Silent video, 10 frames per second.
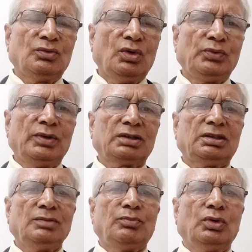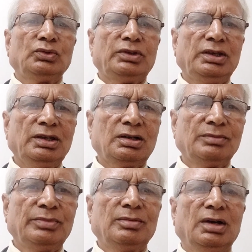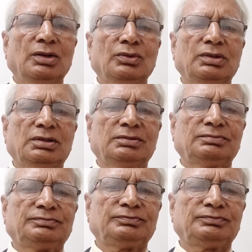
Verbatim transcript: वो व्यक्ति बहुत ही कम बीमार होता है